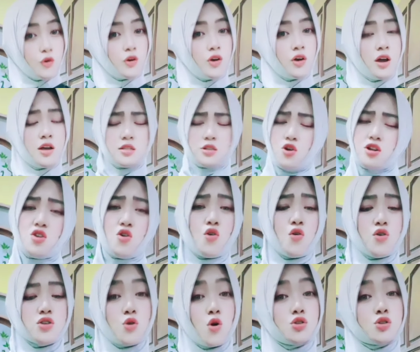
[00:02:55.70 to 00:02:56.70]
Ngono
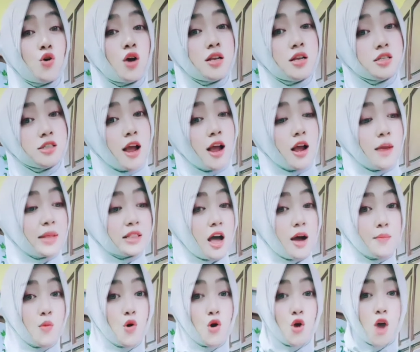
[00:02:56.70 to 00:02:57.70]
ku petang sing
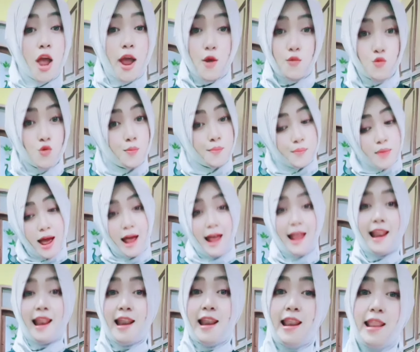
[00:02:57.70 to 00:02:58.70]
40000
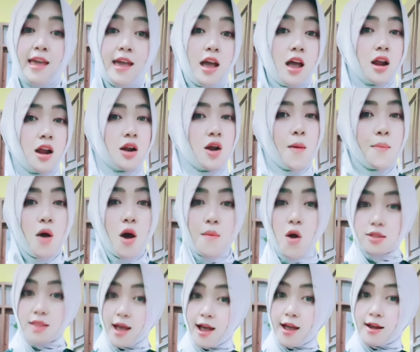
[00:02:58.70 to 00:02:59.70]
balik napa
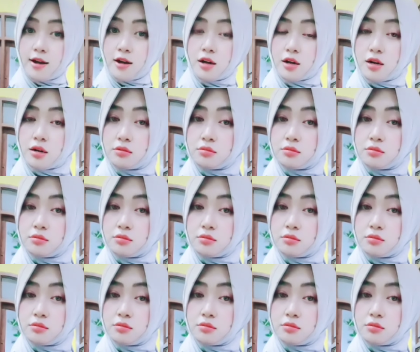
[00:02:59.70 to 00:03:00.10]
mboten?